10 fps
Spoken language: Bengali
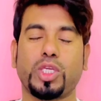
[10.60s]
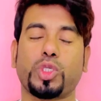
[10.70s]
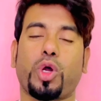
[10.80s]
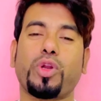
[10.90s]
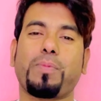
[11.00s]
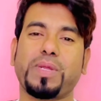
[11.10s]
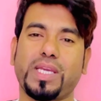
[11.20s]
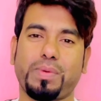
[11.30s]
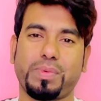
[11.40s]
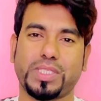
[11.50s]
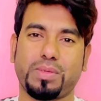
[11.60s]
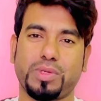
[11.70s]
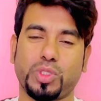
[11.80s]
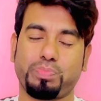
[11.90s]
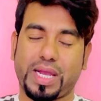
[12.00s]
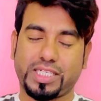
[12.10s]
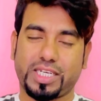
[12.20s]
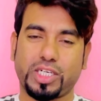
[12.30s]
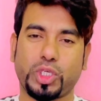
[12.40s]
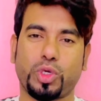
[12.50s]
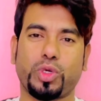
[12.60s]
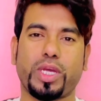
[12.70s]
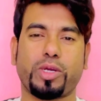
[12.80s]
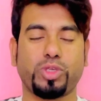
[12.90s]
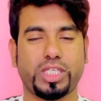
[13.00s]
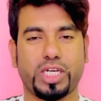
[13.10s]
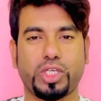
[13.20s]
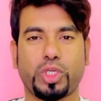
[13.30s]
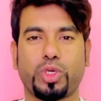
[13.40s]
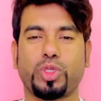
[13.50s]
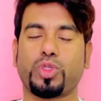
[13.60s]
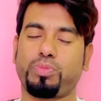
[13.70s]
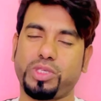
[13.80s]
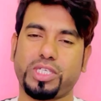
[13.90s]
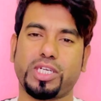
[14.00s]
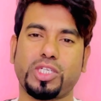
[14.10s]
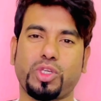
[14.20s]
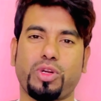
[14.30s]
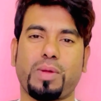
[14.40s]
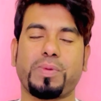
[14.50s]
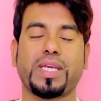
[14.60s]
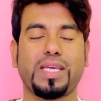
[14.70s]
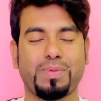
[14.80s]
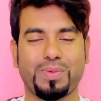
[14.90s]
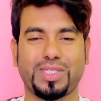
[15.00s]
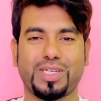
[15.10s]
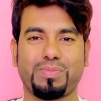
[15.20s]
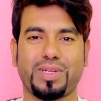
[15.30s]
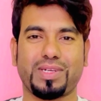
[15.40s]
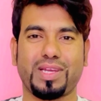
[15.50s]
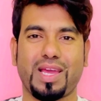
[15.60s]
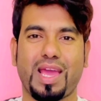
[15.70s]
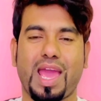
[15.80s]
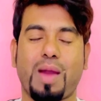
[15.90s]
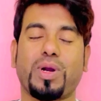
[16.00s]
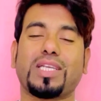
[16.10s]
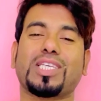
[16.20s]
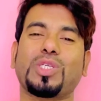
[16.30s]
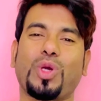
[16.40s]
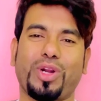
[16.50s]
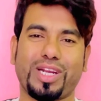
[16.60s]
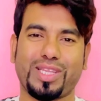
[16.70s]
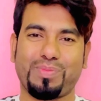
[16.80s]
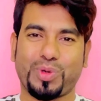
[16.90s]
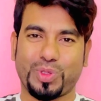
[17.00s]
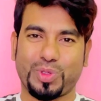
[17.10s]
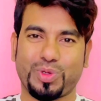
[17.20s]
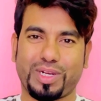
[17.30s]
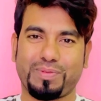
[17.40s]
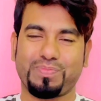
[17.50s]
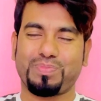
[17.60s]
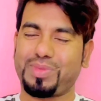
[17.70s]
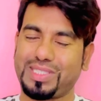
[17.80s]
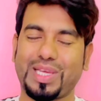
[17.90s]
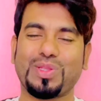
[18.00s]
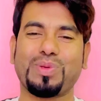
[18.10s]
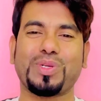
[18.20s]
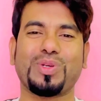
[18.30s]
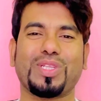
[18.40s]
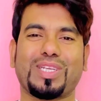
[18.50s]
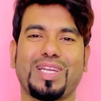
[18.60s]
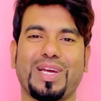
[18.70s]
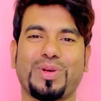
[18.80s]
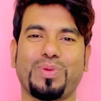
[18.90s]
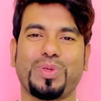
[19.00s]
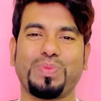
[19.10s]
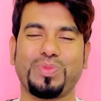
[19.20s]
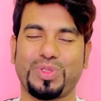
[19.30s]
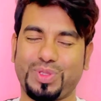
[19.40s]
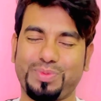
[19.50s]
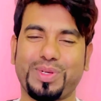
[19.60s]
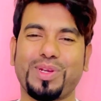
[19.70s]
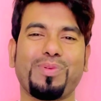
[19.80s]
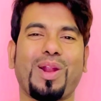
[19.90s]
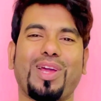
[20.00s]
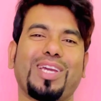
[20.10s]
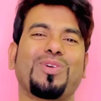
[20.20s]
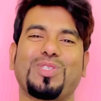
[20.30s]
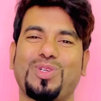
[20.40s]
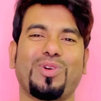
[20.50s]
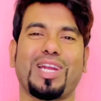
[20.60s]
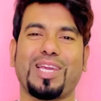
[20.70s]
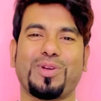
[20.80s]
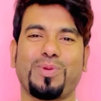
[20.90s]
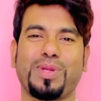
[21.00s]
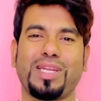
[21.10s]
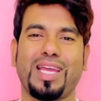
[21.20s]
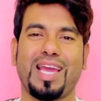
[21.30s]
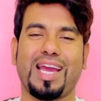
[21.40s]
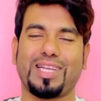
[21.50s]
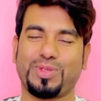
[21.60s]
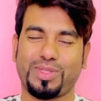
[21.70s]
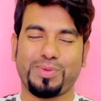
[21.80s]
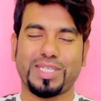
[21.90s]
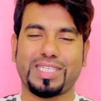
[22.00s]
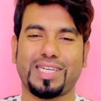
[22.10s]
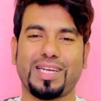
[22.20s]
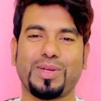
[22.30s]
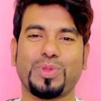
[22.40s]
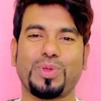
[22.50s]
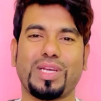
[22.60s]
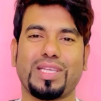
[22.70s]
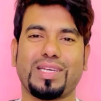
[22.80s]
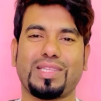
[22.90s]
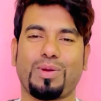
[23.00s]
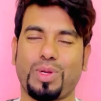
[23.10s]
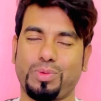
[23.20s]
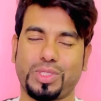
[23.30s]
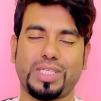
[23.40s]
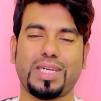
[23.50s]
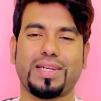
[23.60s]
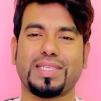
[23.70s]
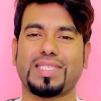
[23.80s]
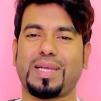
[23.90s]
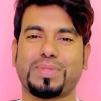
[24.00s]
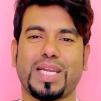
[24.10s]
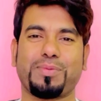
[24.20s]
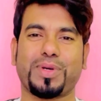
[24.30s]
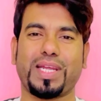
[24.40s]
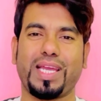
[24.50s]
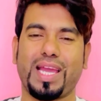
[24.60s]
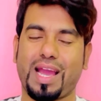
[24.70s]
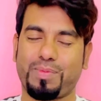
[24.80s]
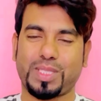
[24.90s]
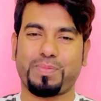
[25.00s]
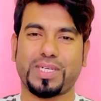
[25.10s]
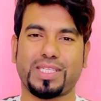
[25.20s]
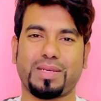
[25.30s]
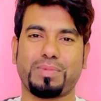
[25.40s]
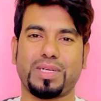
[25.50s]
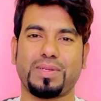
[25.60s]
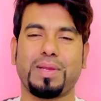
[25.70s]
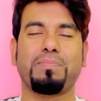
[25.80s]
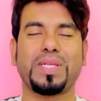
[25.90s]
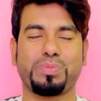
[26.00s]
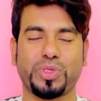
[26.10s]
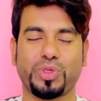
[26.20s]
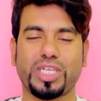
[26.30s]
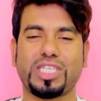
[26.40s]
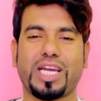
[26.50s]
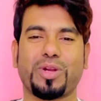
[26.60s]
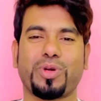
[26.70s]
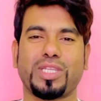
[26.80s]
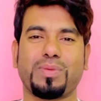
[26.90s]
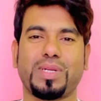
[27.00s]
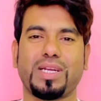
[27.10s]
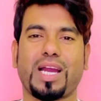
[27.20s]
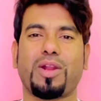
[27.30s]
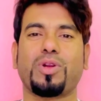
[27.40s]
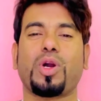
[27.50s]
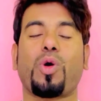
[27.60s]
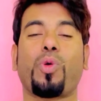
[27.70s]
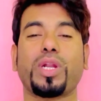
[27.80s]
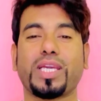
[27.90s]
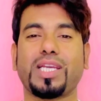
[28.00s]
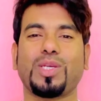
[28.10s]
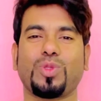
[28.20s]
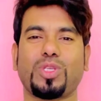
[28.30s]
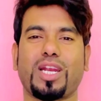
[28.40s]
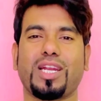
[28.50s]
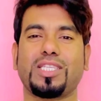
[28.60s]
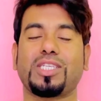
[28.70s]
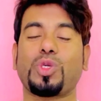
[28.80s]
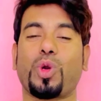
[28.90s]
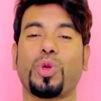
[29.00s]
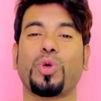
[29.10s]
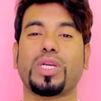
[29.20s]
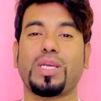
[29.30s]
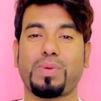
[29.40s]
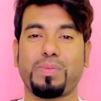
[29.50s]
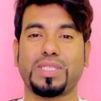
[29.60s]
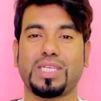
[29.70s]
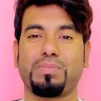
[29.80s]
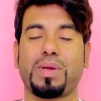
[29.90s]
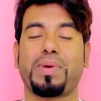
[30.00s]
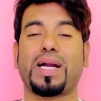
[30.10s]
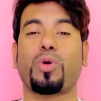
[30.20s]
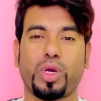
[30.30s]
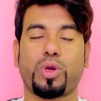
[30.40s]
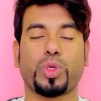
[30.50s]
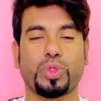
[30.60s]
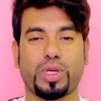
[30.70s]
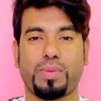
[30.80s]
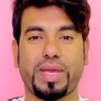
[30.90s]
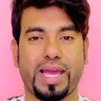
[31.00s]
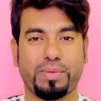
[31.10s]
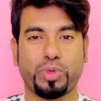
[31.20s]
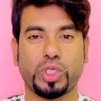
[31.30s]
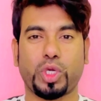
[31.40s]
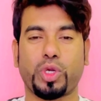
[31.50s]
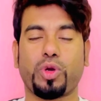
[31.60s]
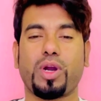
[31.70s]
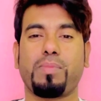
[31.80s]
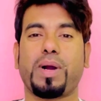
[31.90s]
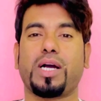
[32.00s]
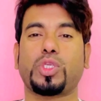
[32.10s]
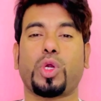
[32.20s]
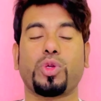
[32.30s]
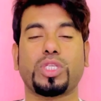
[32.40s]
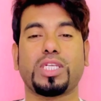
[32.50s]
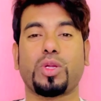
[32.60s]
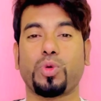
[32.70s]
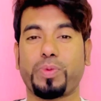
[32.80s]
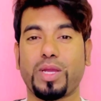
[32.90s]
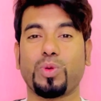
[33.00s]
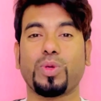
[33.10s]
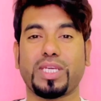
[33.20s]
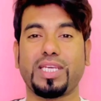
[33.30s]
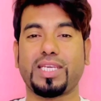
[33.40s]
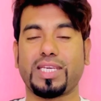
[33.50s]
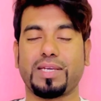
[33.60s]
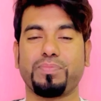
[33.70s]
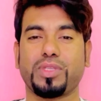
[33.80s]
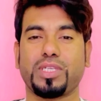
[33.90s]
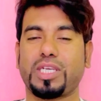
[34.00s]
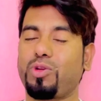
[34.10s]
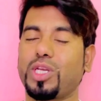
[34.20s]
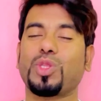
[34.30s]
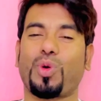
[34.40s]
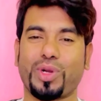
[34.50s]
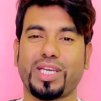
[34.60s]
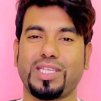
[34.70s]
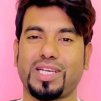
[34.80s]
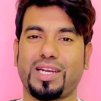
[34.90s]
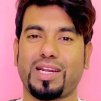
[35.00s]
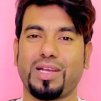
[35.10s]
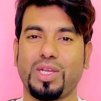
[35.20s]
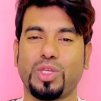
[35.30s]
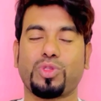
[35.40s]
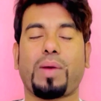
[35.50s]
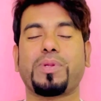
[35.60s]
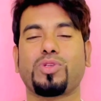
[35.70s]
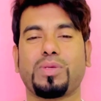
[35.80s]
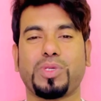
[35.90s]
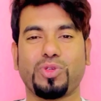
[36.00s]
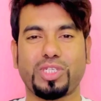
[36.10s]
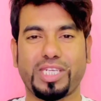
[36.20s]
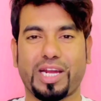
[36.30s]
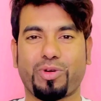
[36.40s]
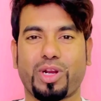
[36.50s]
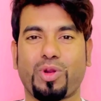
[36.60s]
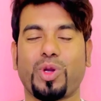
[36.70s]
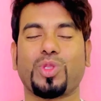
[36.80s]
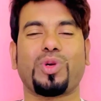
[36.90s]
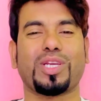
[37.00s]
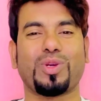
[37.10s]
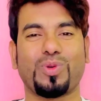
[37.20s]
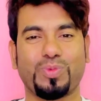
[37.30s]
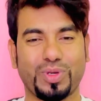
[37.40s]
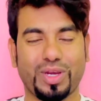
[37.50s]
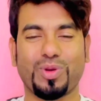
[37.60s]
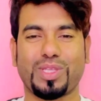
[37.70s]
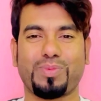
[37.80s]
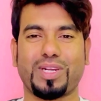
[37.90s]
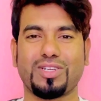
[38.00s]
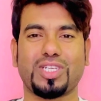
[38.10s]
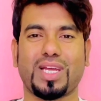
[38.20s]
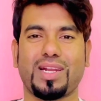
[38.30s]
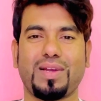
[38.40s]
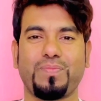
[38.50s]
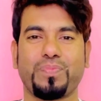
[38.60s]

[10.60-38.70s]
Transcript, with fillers: স্বর্ণ আপনি কিভাবে চিনবেন বাইশ কের স্বর্ণ একুশ কের স্বর্ণ চব্বিশ কের স্বর্ণ আপনি কিভাবে চিনবেন এবং আজকে স্বর্ণের দাম কত করে বিস্তারিত ভিডিওটিতে ক্লিয়ার করব যদি ভিডিওটি ভালো লাগে কষ্ট করে লাইক করবেন আর যদি আমাদের চ্যানেলে নতুন হয়ে থাকেন তাহলে অবশ্যই চ্যানেলটিকে সাবস্ক্রাইব করে আমাদের পাশে থাকবেন প্লিজ ভিডিওটিকে শেয়ার করে দিবেন কারণ অনেকেই কিন্তু জানে না যে স্বর্ণ কিভাবে চিনবে বা কত গ্রামে এক বড়ি স্বর্ণ হয় বা স্বর্ণ চেনার উপায়গুলো কি কি সেগুলি কিন্তু অনেকেই জানে না সো আপনি যদি ভিডিওটি শেয়ার করেন হয়তো অনেকের উপকার হতে পারেন ইনশাআল্লাহ